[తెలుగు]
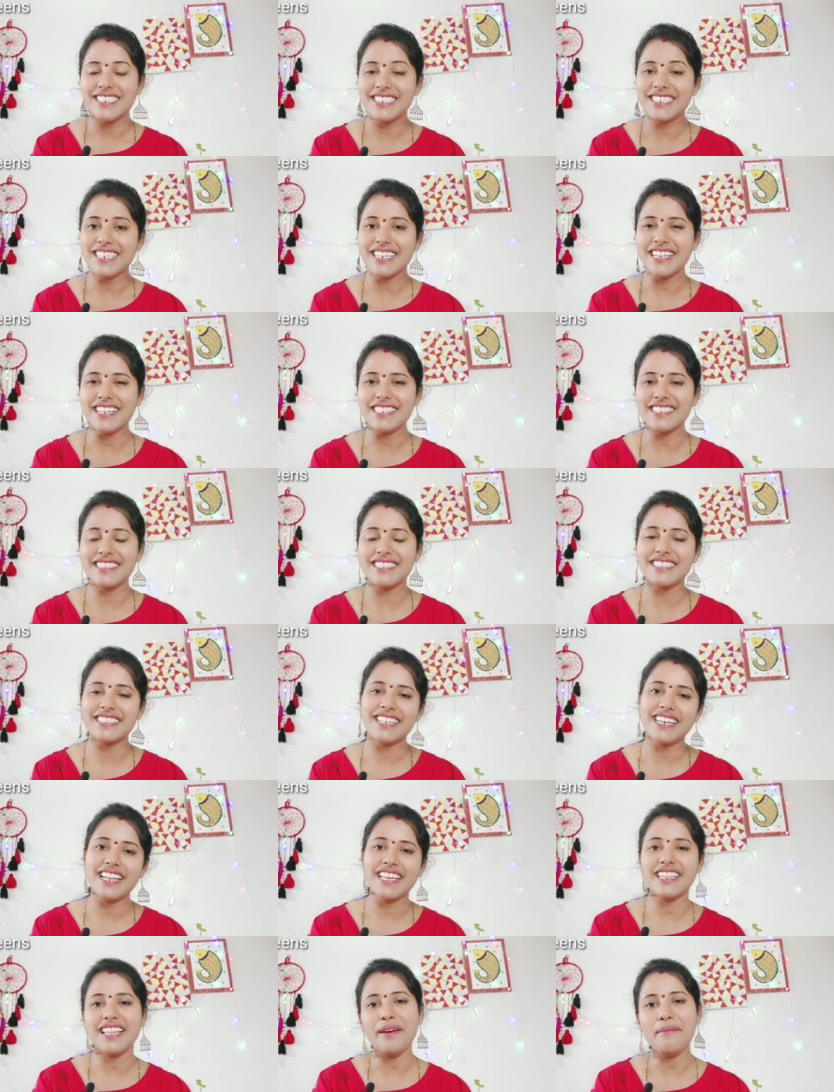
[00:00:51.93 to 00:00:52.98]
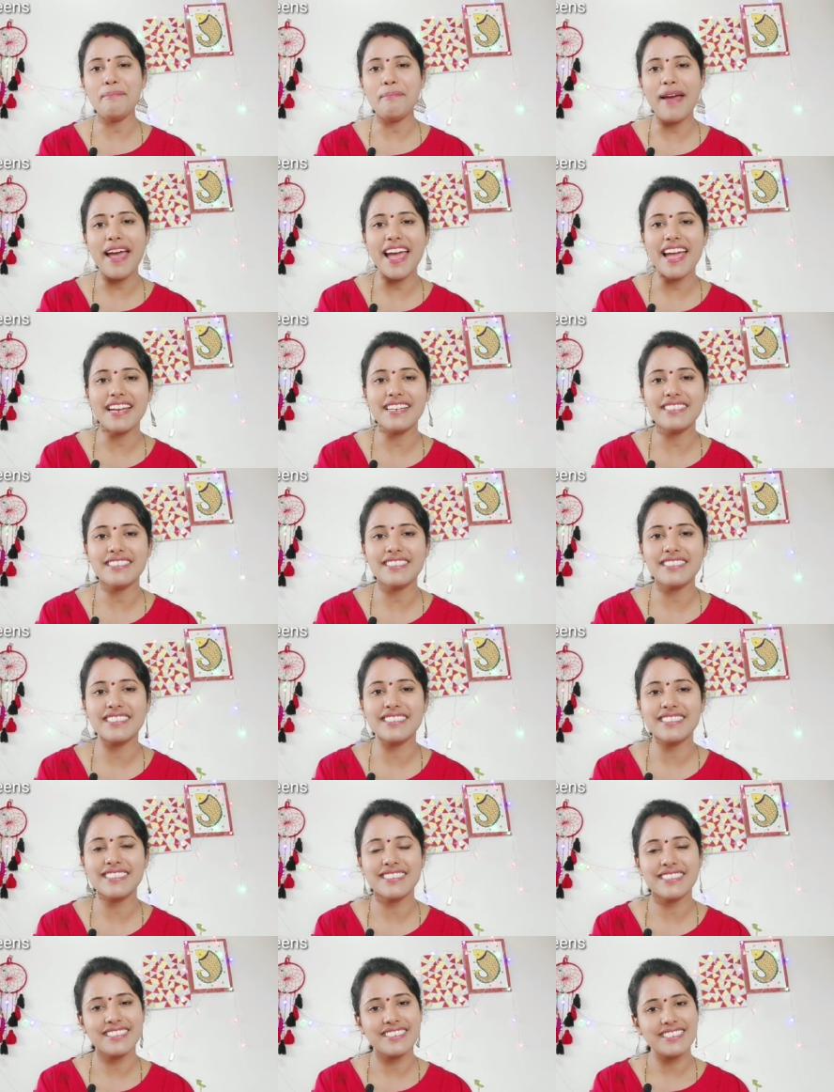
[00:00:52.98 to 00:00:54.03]
షర్ట్స్ లేదా ప్యాంట్స్
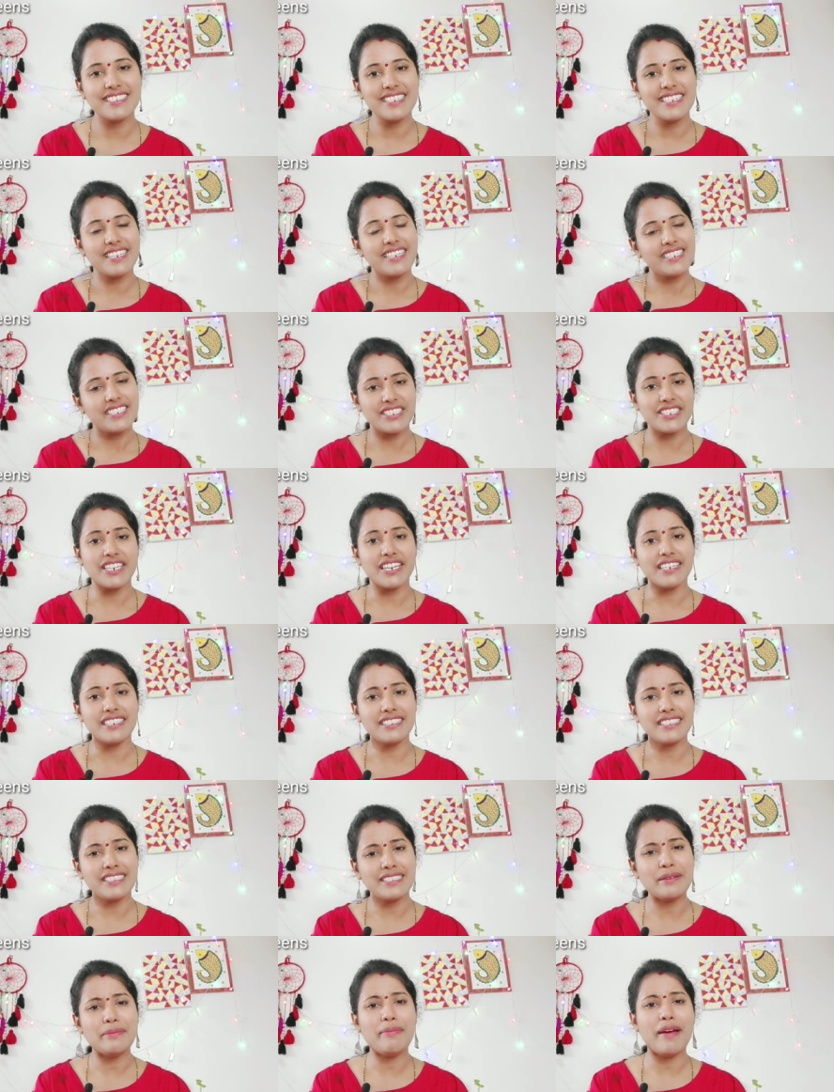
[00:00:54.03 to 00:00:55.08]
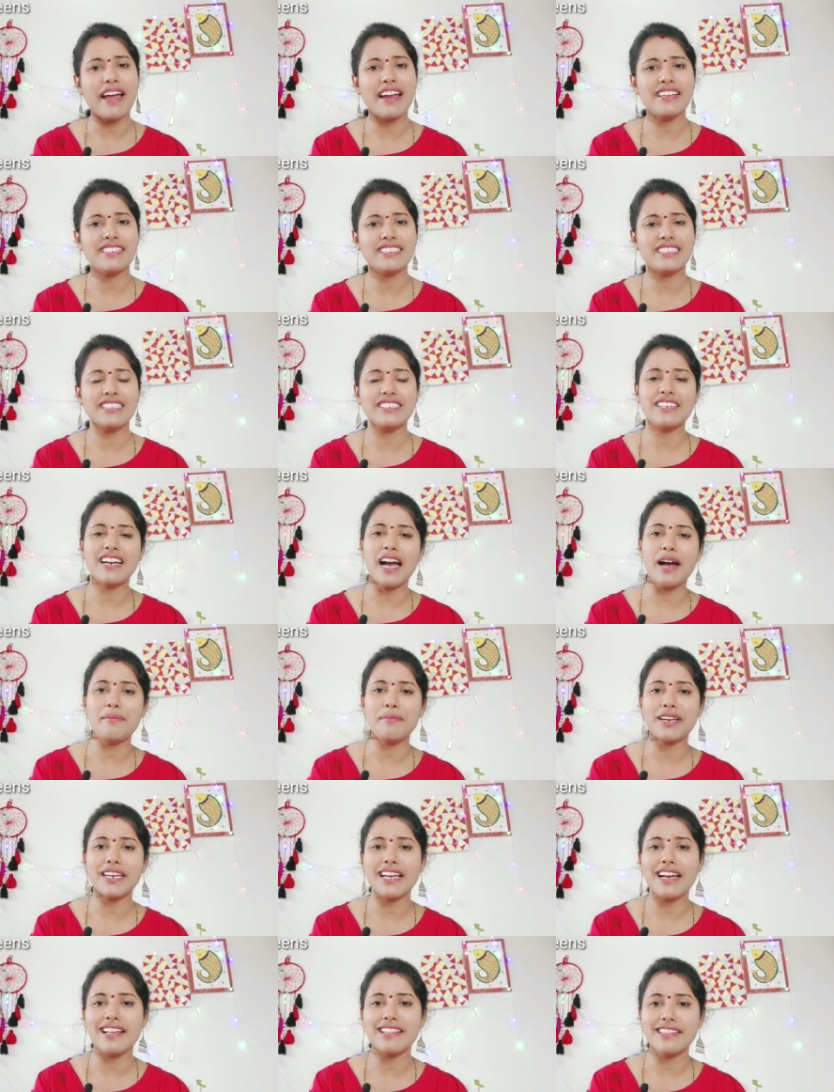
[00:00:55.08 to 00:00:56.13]
షర్ట్స్ ప్యాంట్స్
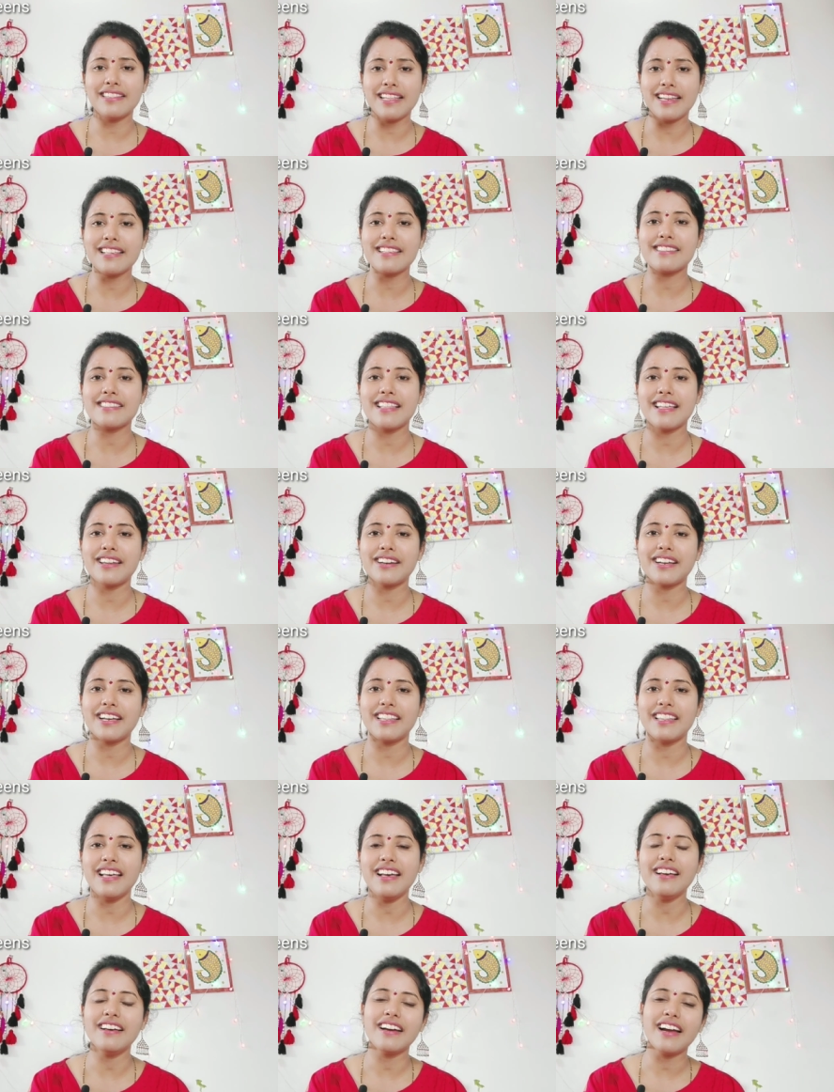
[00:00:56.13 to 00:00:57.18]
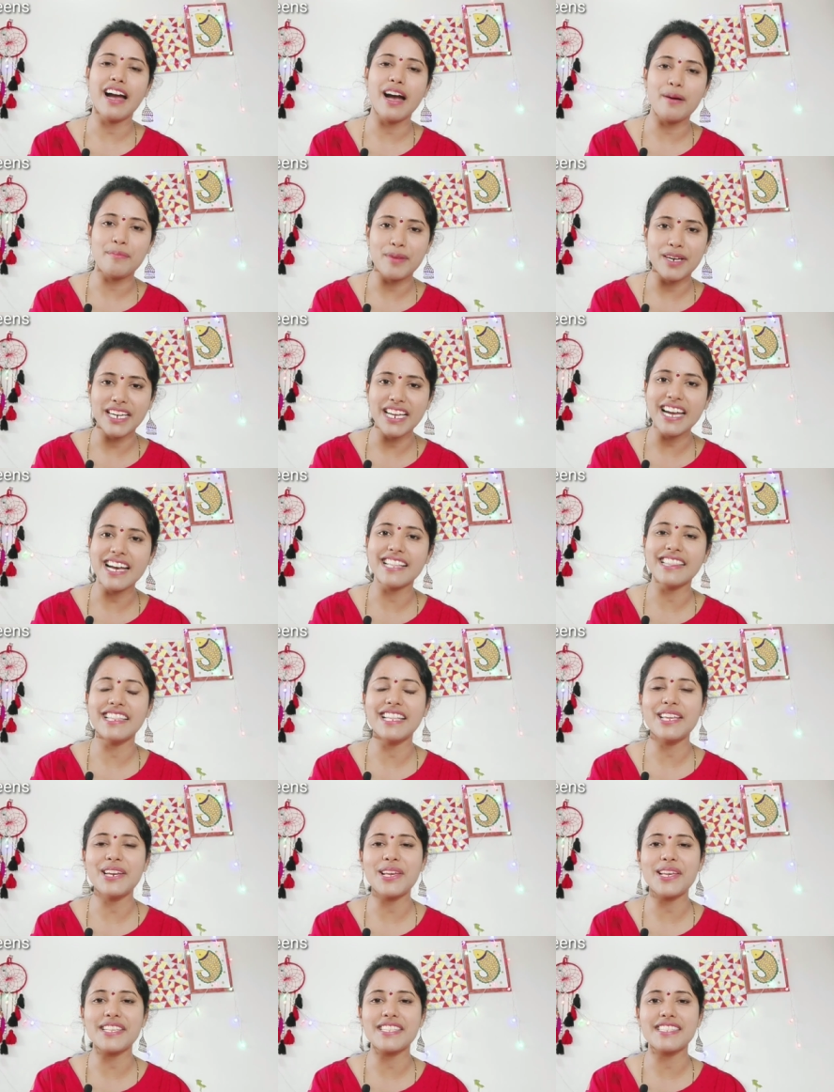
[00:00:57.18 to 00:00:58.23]
కామన్గా అందరూ ఇస్తారు కదా కామన్గా
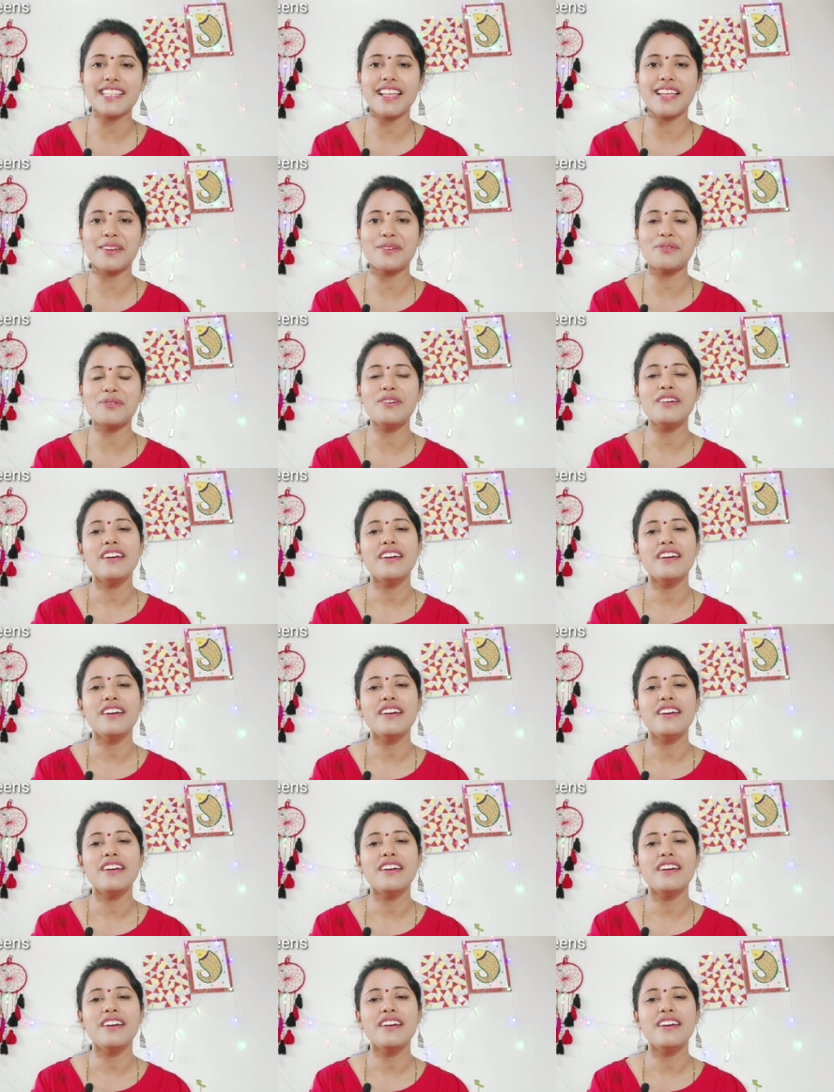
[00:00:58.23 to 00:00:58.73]
అందరూ ఇస్తారు